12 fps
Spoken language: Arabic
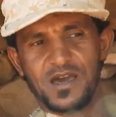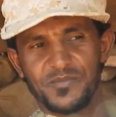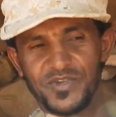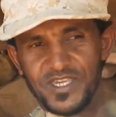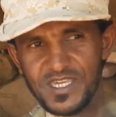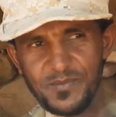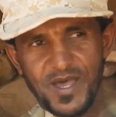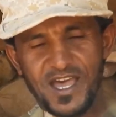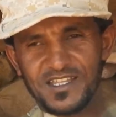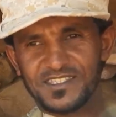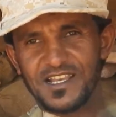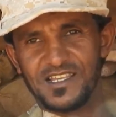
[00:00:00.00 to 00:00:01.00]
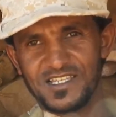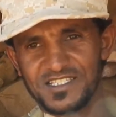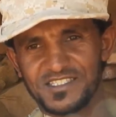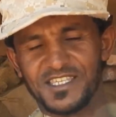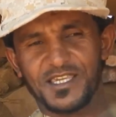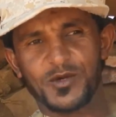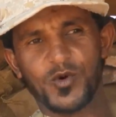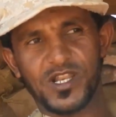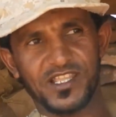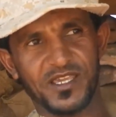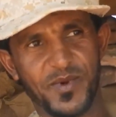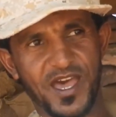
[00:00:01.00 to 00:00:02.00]
بجبهات آه، العز
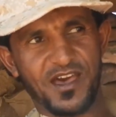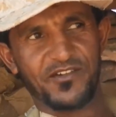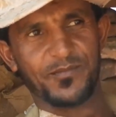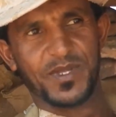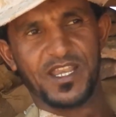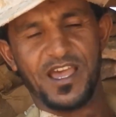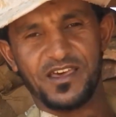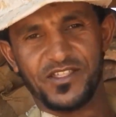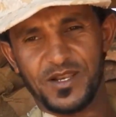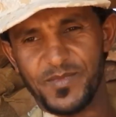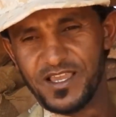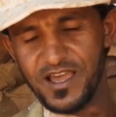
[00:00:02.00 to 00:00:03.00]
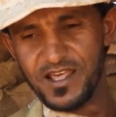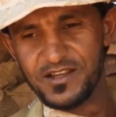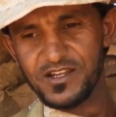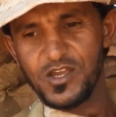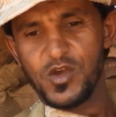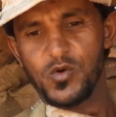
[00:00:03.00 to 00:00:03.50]
والإباء من هذا المكان